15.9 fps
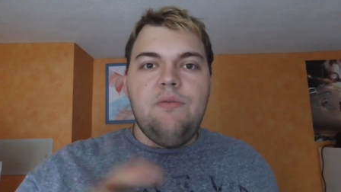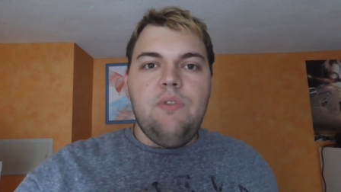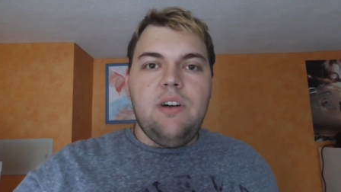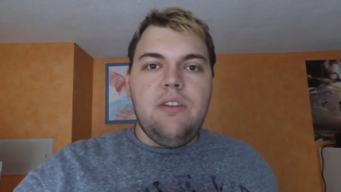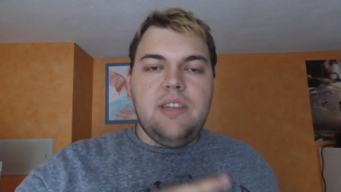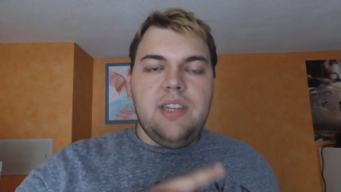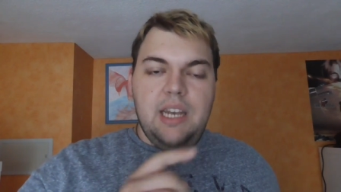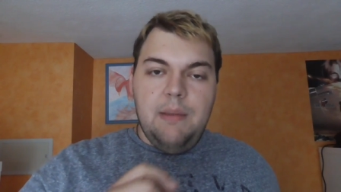
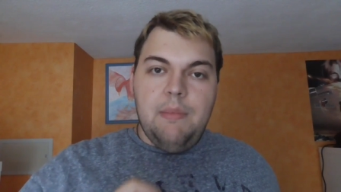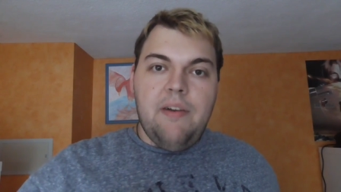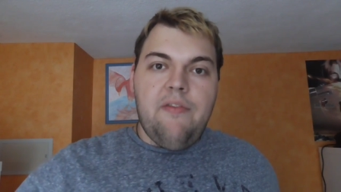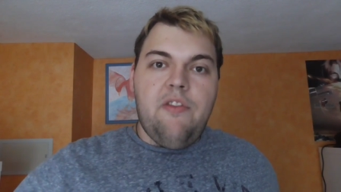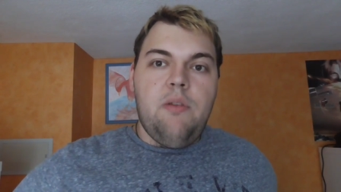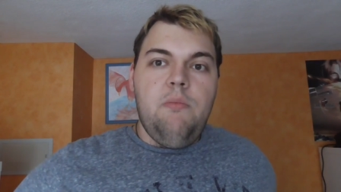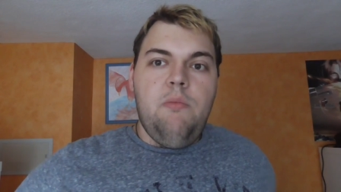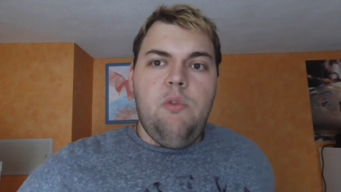Uhr und dann immer
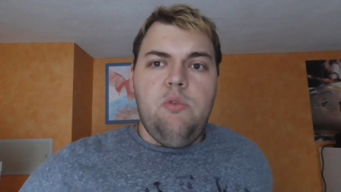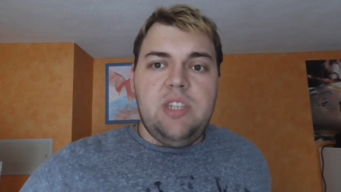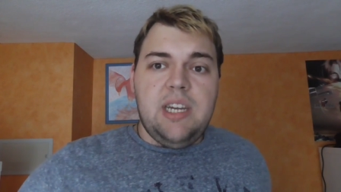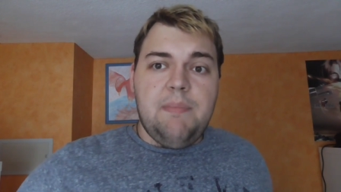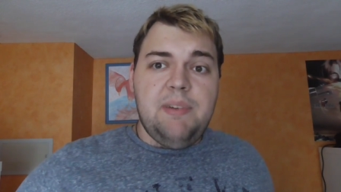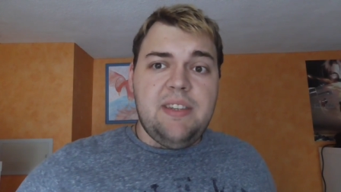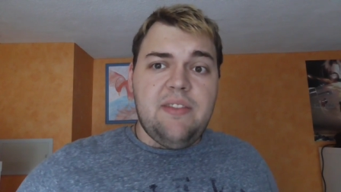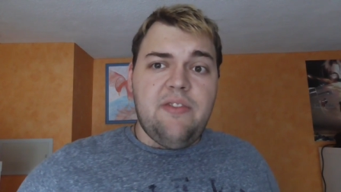von
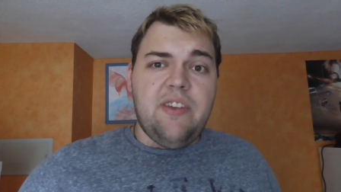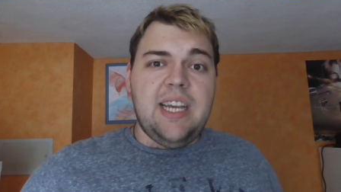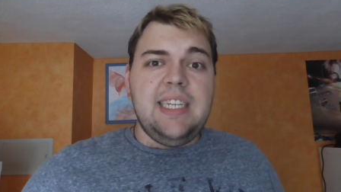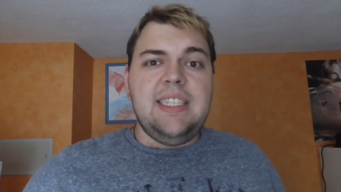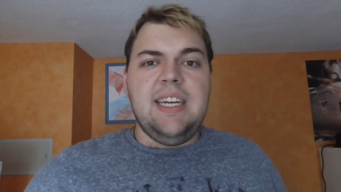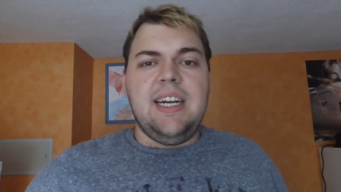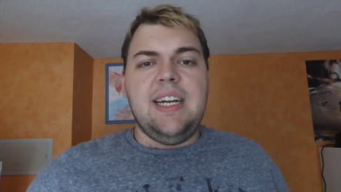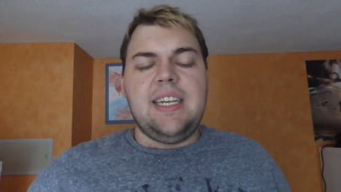Montag bis
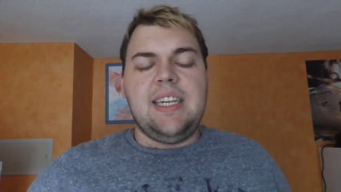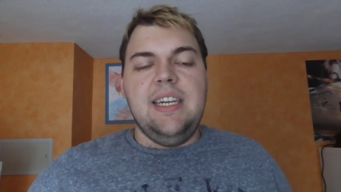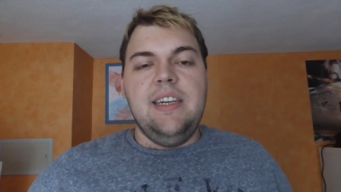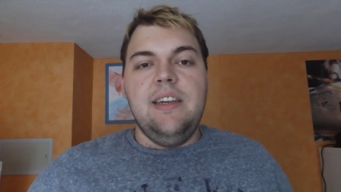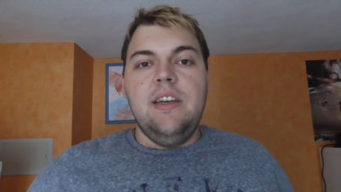Freitag.